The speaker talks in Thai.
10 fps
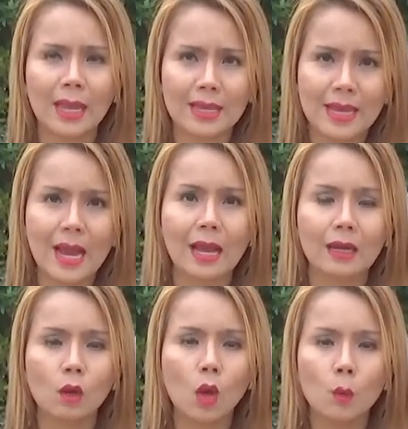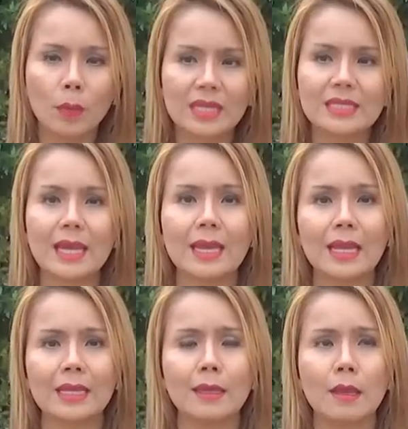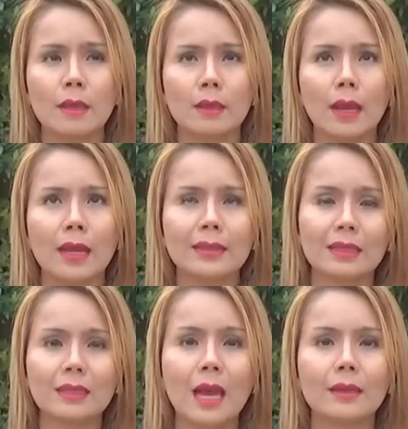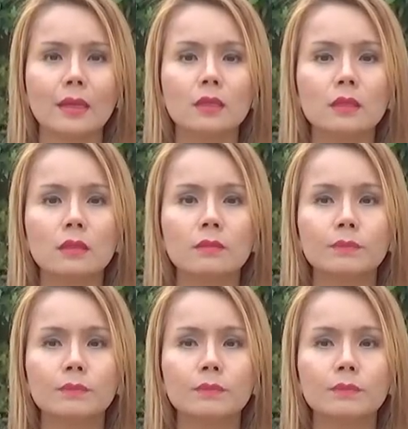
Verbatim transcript: ลายๆอย่าง แล้วก็อุปนิสัยอะไรอะไรต่างๆเนี่ย คือ